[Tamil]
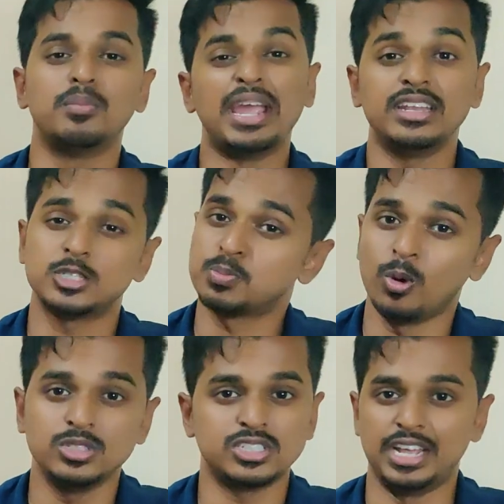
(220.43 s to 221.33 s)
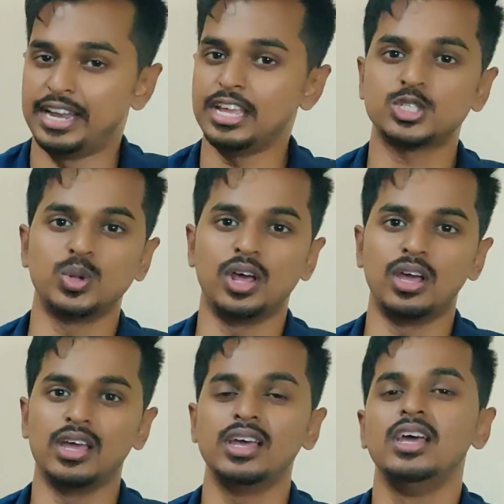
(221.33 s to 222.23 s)
மைனஸ் பாயிண்ட்ஸ் நிறைய
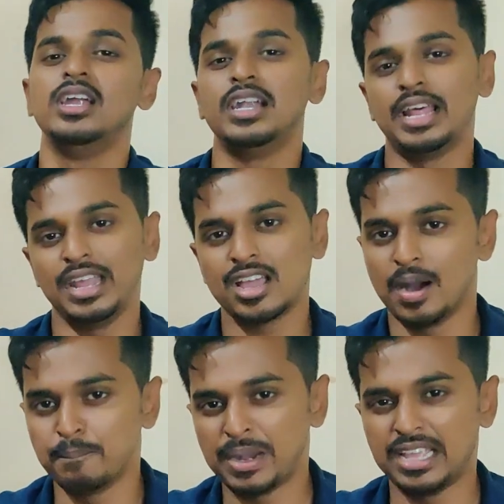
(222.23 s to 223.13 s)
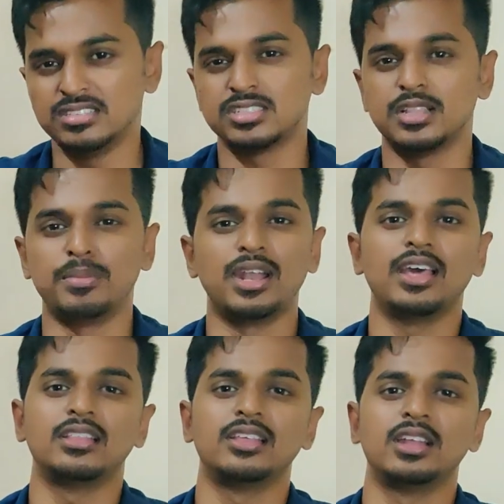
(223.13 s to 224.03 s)
சொன்னாங்க நிறைய கம்ப்ளைண்ட்ஸ் இந்த
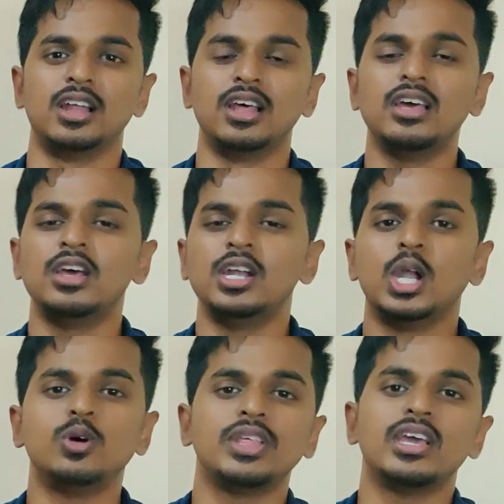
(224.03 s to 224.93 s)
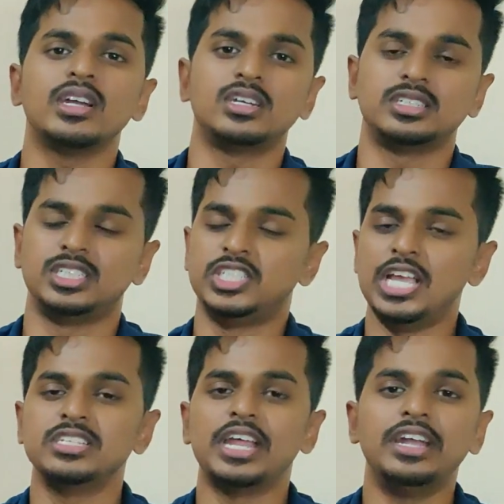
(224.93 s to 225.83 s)
மாதிரிலாம் இருந்ததுனால நவ் தே ஆர்
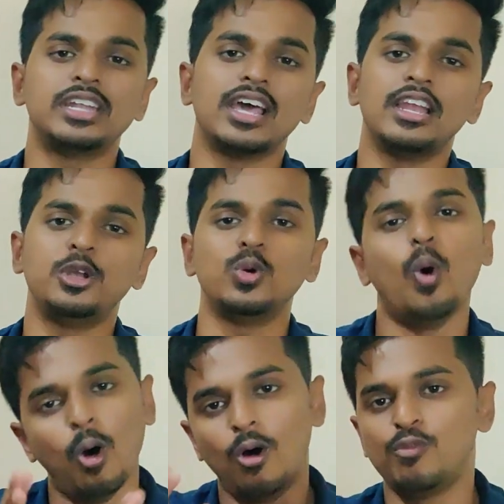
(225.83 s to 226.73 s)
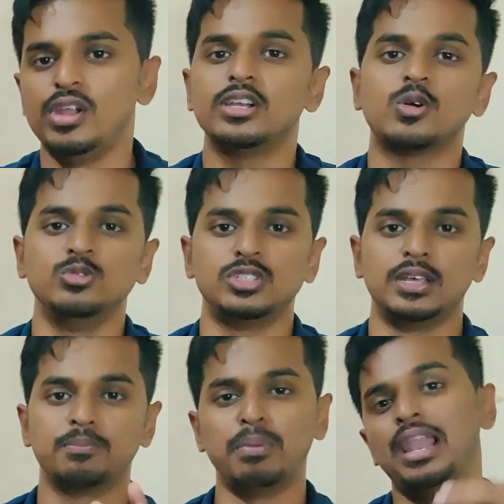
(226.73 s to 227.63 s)
சேஞ்ச் என்டையர்லி டு ஆஃப்லைன்
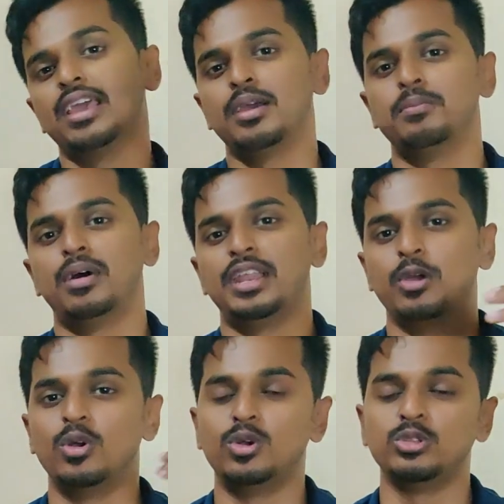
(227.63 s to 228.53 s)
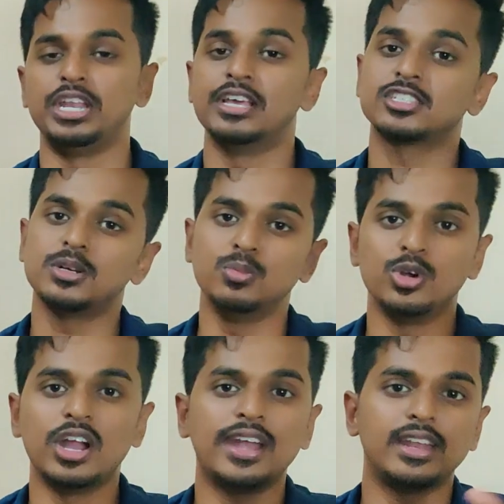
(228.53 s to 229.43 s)
கவுன்சிலிங் பழைய மாதிரி ஒரு டூ த்ரீ இயர்ஸ்க்கு
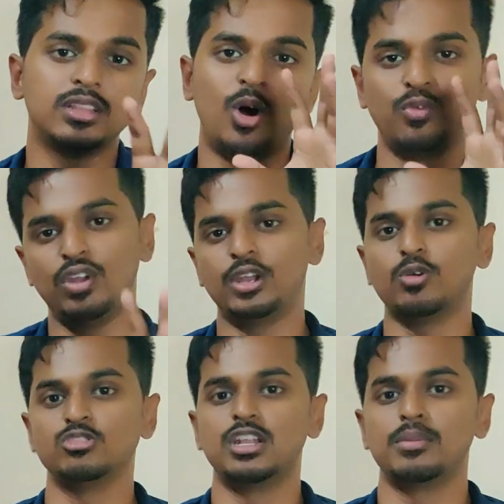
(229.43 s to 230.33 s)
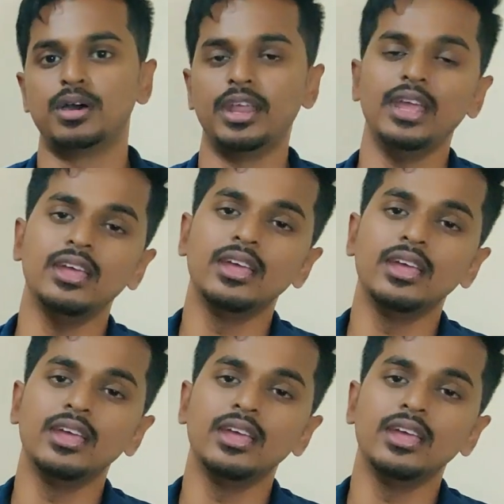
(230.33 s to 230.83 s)
முன்னாடி இருந்த ஆஃப்லைன் கவுன்சிலிங் மாதிரி